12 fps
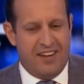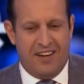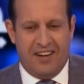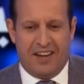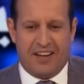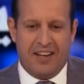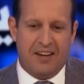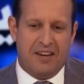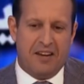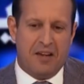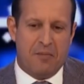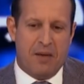
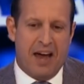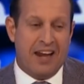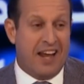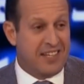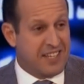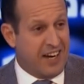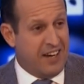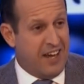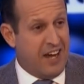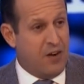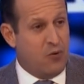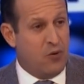لكن مع العصرنه